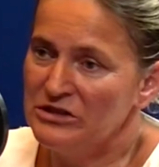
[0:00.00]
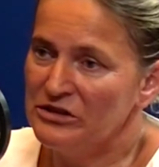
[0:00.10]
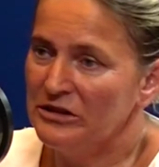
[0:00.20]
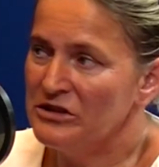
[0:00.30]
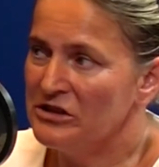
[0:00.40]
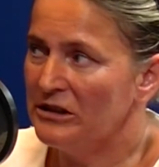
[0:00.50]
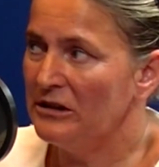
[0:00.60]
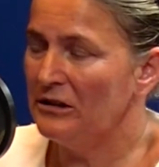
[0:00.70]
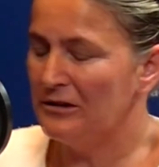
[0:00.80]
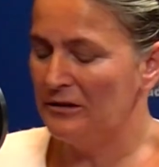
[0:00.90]
że
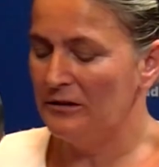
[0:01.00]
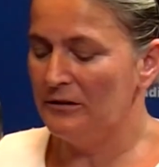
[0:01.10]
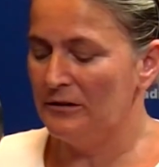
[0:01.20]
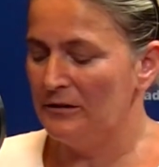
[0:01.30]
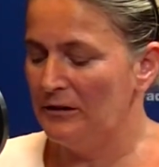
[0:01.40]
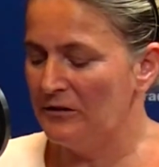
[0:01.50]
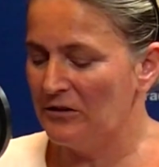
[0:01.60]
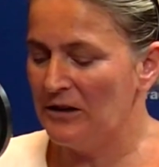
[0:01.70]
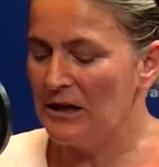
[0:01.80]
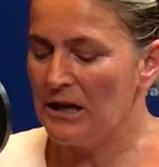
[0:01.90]
jeżeli e,
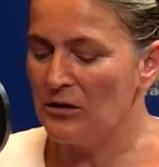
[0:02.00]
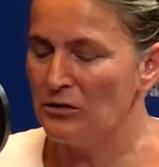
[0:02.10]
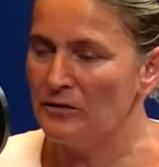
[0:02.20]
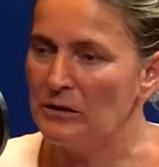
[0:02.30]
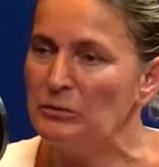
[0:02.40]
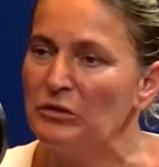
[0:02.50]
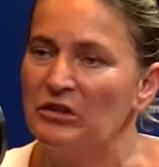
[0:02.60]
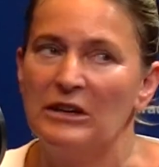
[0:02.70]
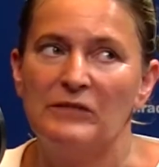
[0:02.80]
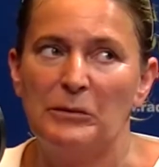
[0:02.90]
jest jakakolwiek
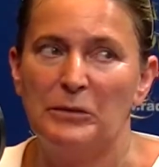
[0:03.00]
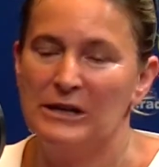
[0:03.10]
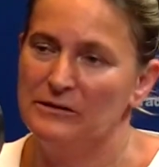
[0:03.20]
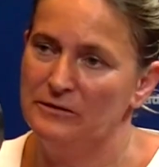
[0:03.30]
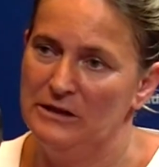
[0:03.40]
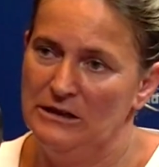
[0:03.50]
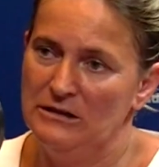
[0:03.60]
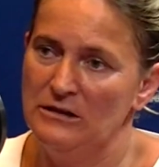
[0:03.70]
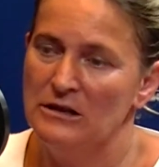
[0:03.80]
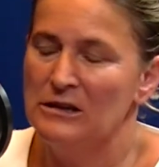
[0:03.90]
podstawa
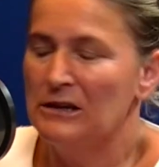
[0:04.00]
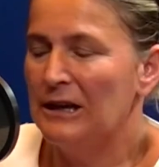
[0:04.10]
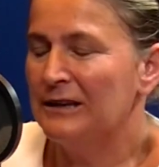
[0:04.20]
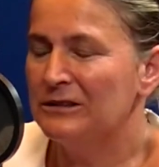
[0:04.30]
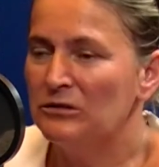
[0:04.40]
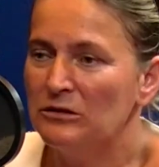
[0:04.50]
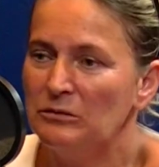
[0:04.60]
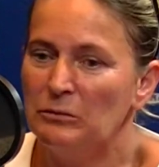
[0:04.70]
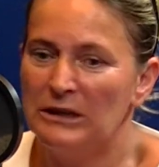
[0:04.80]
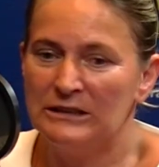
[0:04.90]
prawna, a to
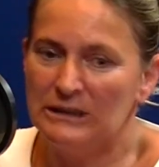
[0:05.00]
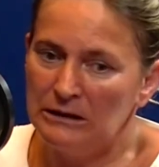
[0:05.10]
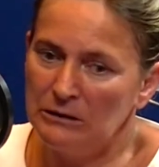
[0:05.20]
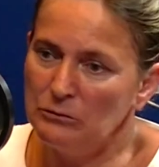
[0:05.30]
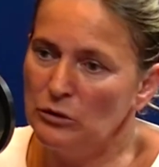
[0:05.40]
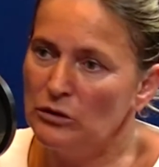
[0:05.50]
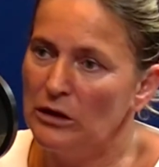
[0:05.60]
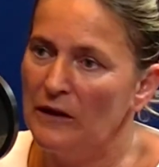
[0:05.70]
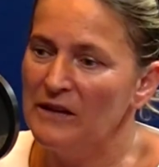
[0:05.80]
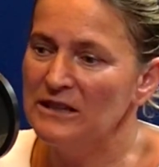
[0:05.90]
bada
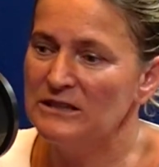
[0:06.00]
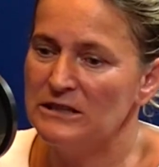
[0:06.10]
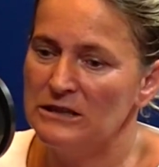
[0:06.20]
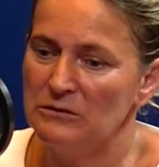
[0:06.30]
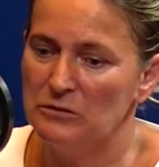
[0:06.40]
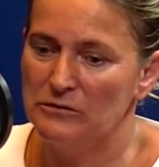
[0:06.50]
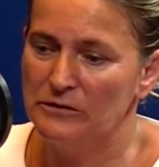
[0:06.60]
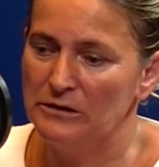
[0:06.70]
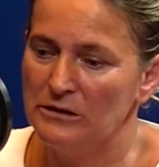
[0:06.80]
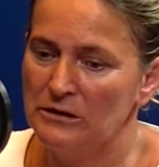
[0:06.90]
Biuro Analiz
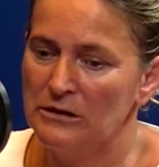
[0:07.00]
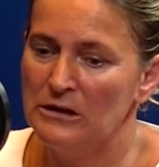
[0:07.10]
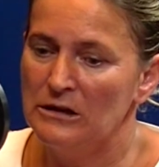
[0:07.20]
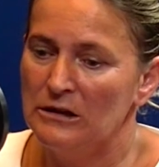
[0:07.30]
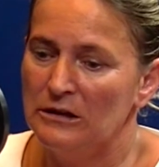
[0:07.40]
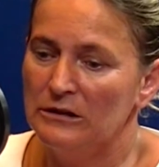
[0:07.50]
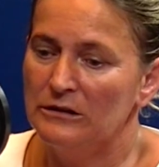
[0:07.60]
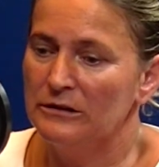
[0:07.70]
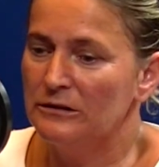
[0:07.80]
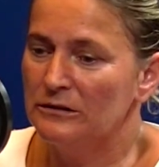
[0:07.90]
Sejmowych, e,
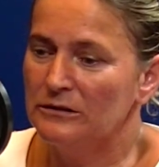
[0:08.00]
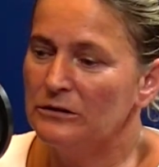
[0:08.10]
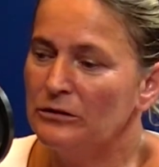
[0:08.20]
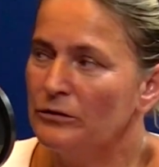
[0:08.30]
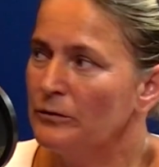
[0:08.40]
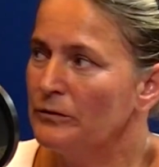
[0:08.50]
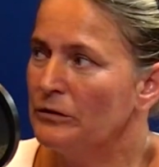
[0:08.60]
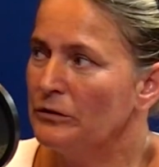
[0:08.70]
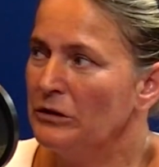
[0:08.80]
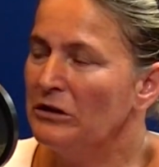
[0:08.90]
to,
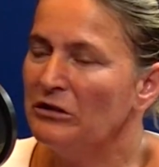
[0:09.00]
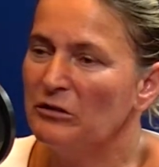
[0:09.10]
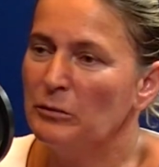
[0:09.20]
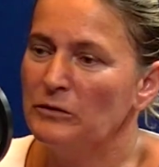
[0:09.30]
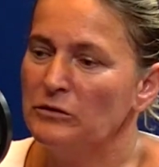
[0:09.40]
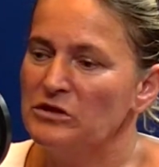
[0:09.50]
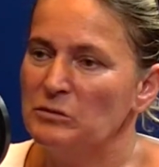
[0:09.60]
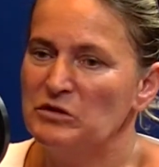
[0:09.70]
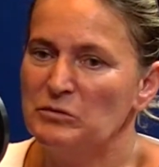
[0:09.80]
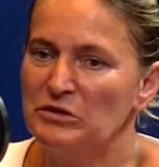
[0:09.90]
to nie jest powód,
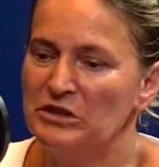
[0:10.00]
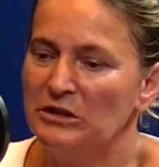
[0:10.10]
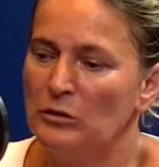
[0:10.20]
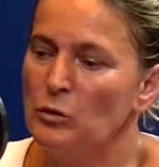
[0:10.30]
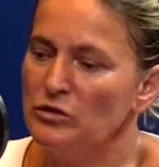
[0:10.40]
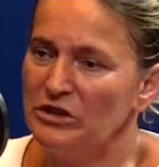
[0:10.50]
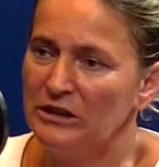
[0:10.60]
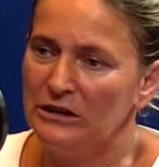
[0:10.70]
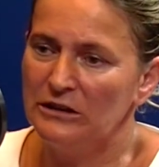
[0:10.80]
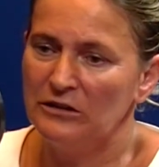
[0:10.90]
żebyśmy się
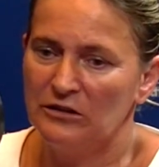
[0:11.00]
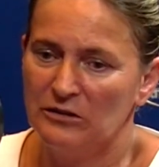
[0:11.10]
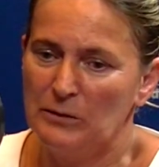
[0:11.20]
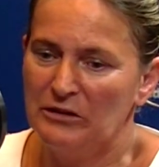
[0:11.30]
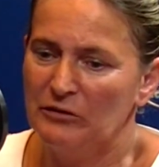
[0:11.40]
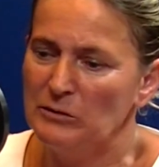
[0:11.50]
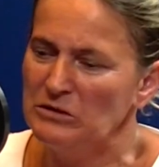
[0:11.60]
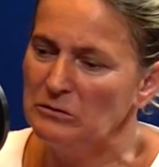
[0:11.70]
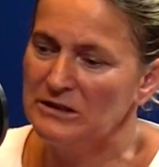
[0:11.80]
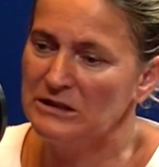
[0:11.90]
kłócili z państwem
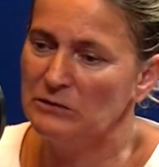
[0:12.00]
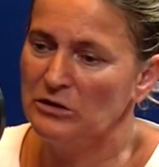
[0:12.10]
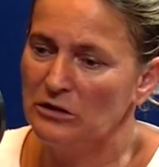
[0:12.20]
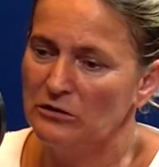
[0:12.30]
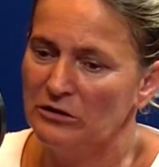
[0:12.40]
niemieckim, tylko to